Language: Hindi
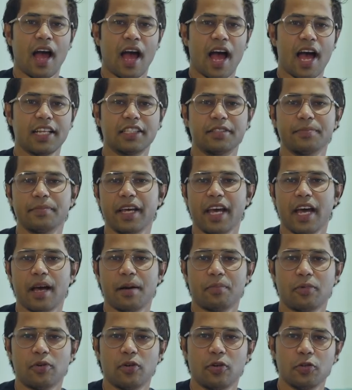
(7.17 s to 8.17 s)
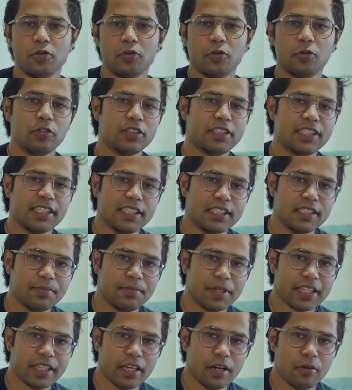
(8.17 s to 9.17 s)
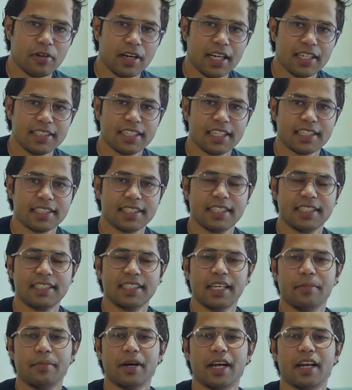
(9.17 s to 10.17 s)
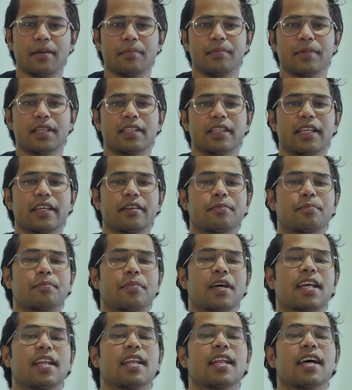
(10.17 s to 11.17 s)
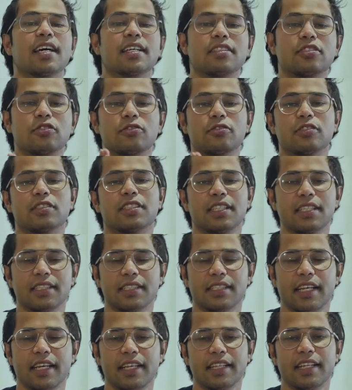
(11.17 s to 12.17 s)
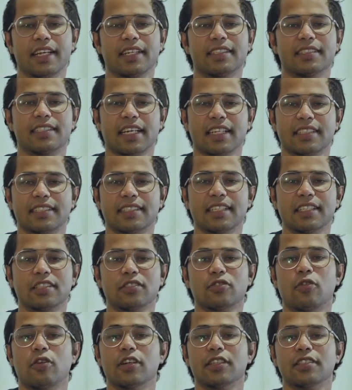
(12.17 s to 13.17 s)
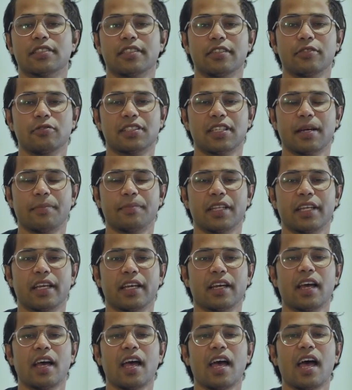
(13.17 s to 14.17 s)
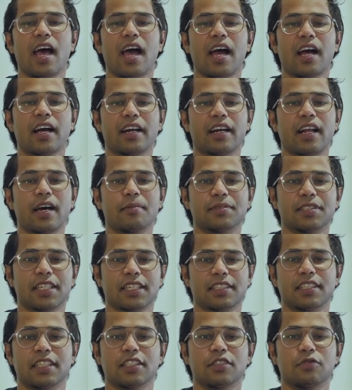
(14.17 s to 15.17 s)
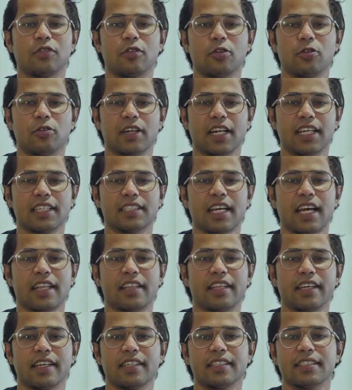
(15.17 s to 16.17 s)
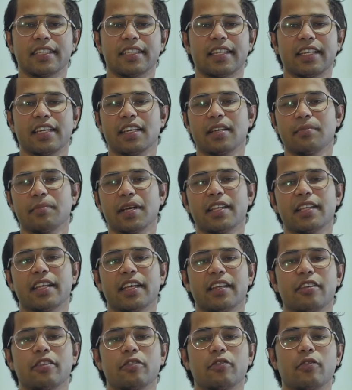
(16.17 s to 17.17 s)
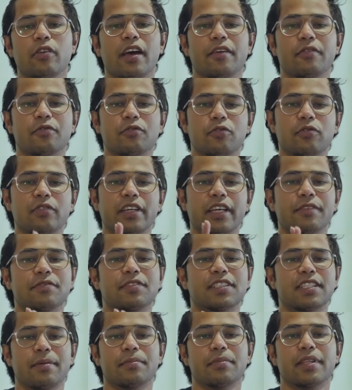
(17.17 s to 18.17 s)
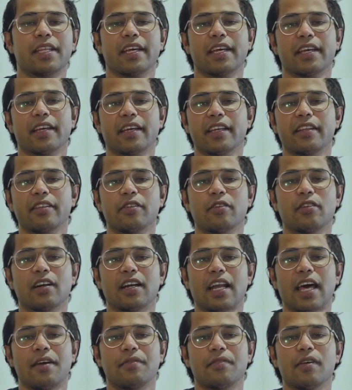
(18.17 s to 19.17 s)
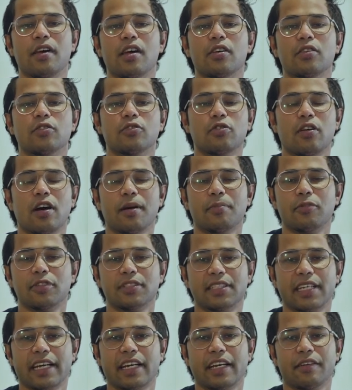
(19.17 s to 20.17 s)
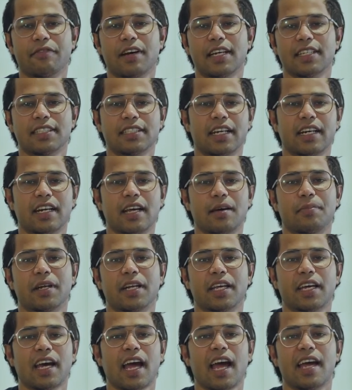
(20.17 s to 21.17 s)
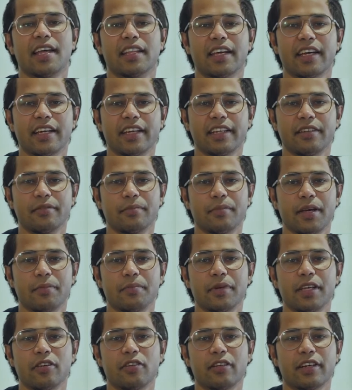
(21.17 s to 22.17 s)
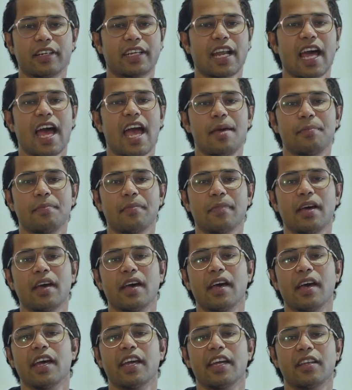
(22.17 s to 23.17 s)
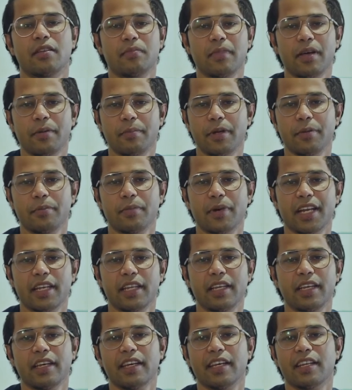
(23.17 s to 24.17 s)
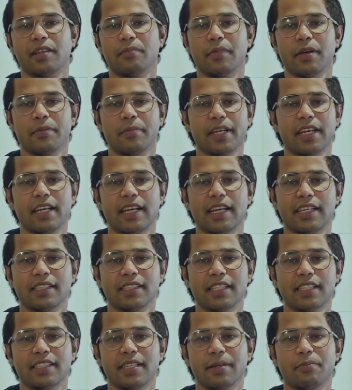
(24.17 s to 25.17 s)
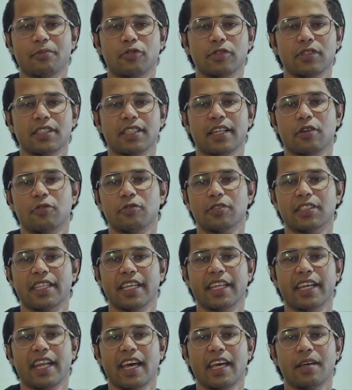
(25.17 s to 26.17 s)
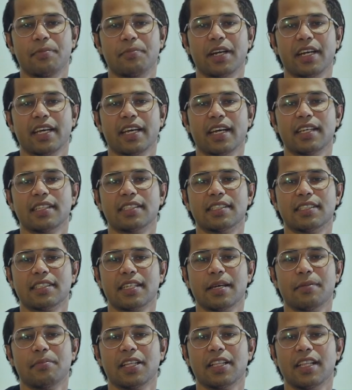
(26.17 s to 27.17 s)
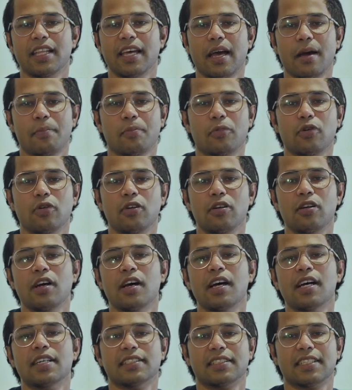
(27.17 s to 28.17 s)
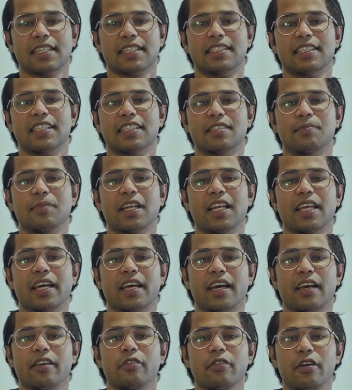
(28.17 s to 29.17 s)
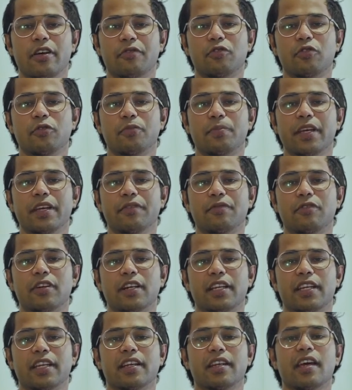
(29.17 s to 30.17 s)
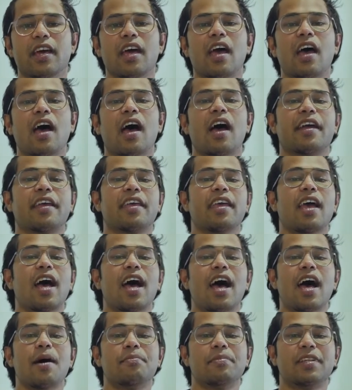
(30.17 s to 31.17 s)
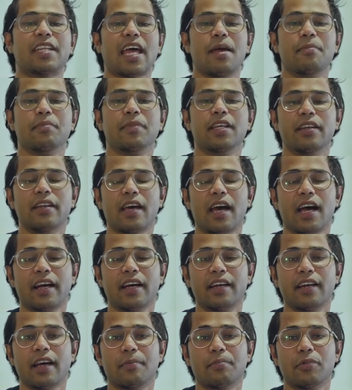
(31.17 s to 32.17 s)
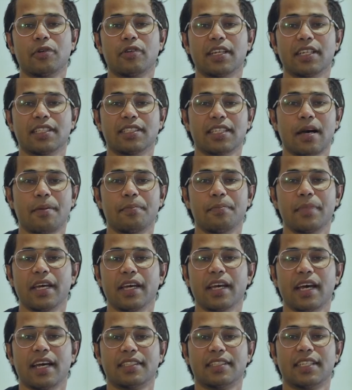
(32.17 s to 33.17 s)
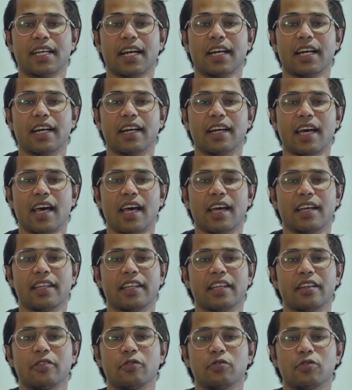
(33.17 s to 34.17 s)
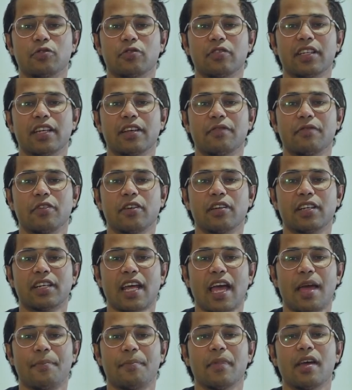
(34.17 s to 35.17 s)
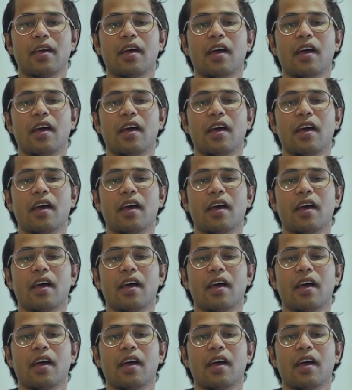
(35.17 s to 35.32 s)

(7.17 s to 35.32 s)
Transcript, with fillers: आज मैं आपको दो चीज़ बताऊंगा सक्सेस के बारे में दैट पहला जो चीज़ है दैट सक्सेस कॉस्ट यू समथिंग अगर आप सक्सेसफुल होना चाहते हैं ज़िंदगी में देन यू हैव टू गिव समथिंग इन योर लाइफ जो आपको सेक्रीफाइस करना पड़ेगा आइदर इट मे बी योर टाइम इट मे बी मनी इट मे बी रिलेशनशिप कुछ ना कुछ देना ही पड़ेगा जिसके बदले आपको सक्सेस मिलेगा यू हैव टू पे फॉर इट क्या आप टाइम देने अगर आपको एग्ज़ाम में अच्छा करना है देन यू शुड गिव योर टाइम